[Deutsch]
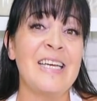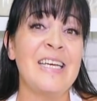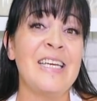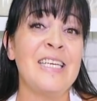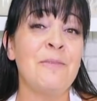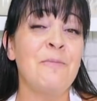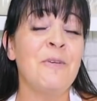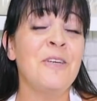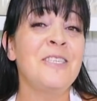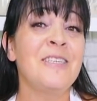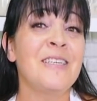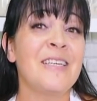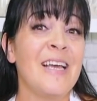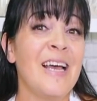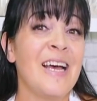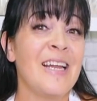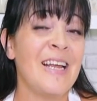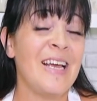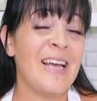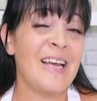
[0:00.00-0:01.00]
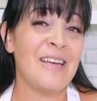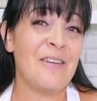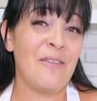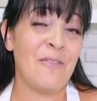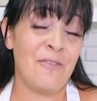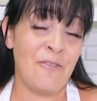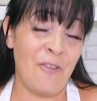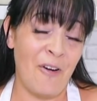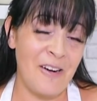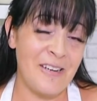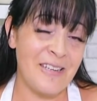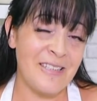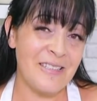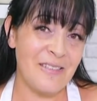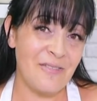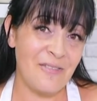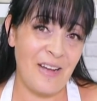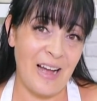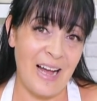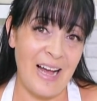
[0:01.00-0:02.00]
Ich möchte gerne folgende
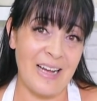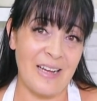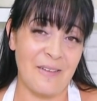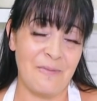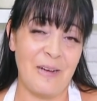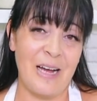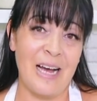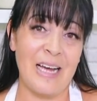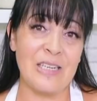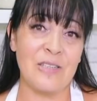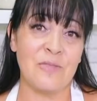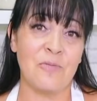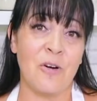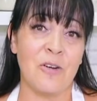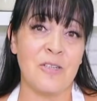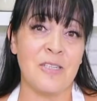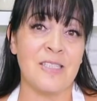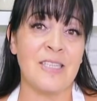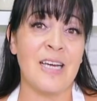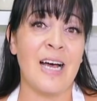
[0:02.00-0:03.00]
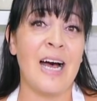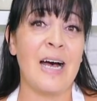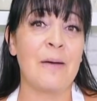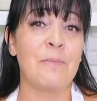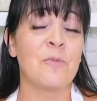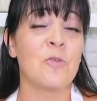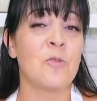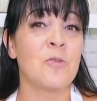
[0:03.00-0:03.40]
Frage beantwortet haben.